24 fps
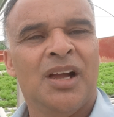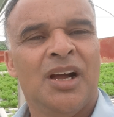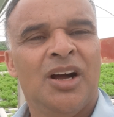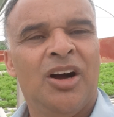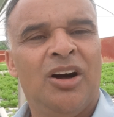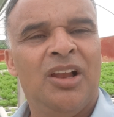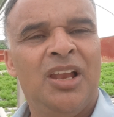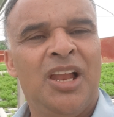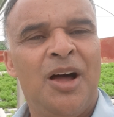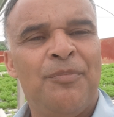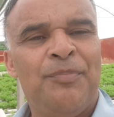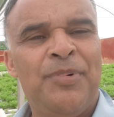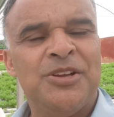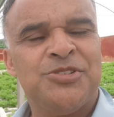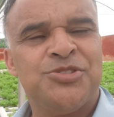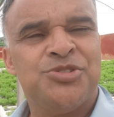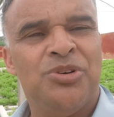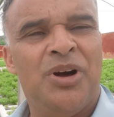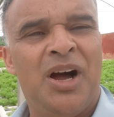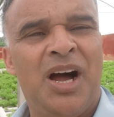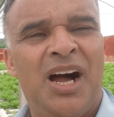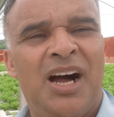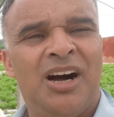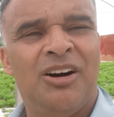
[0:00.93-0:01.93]
Olá
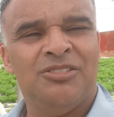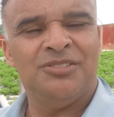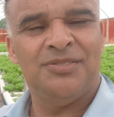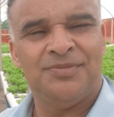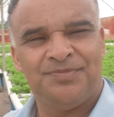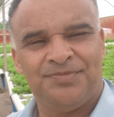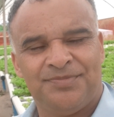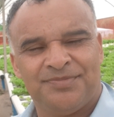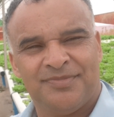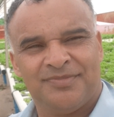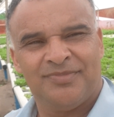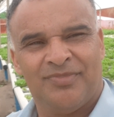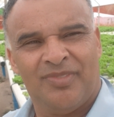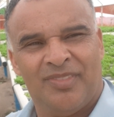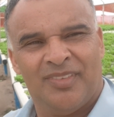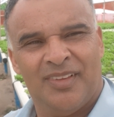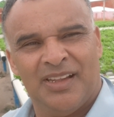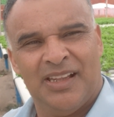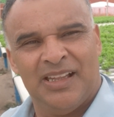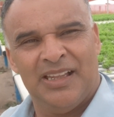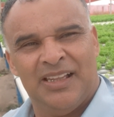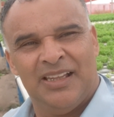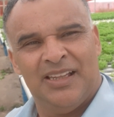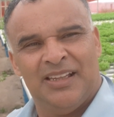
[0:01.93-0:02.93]
pessoal,
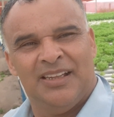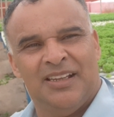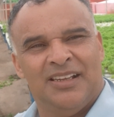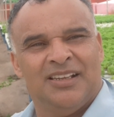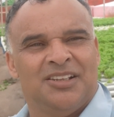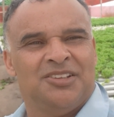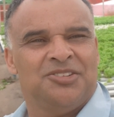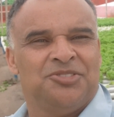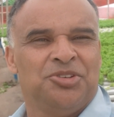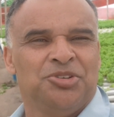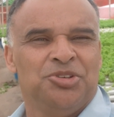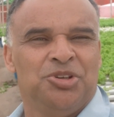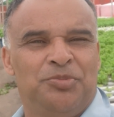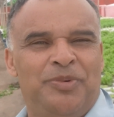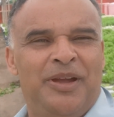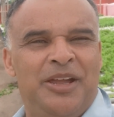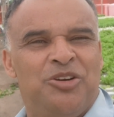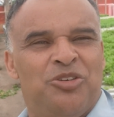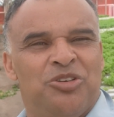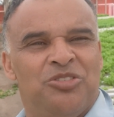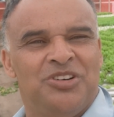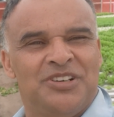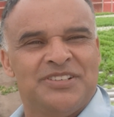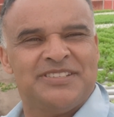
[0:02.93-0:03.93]
tudo bem
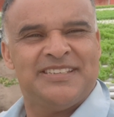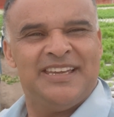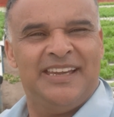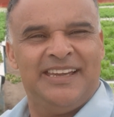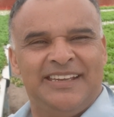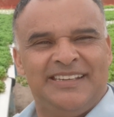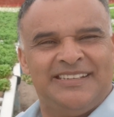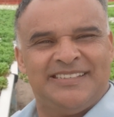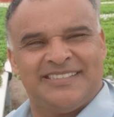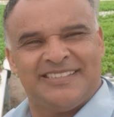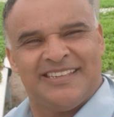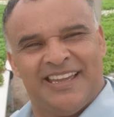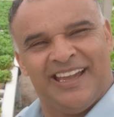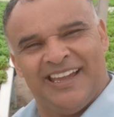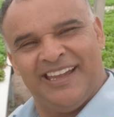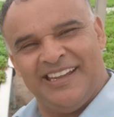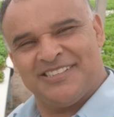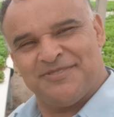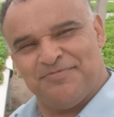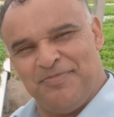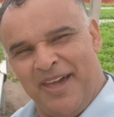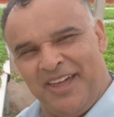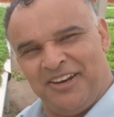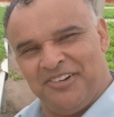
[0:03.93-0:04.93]
com vocês?
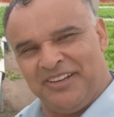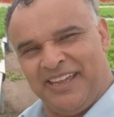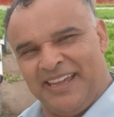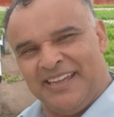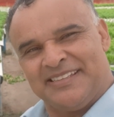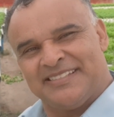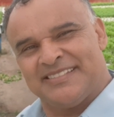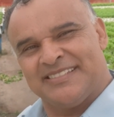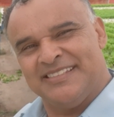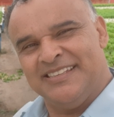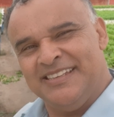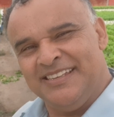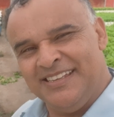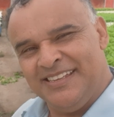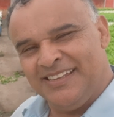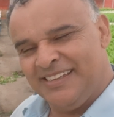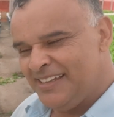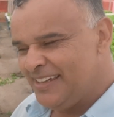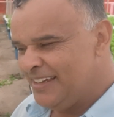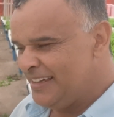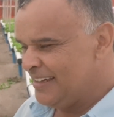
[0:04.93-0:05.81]
Espero que sim.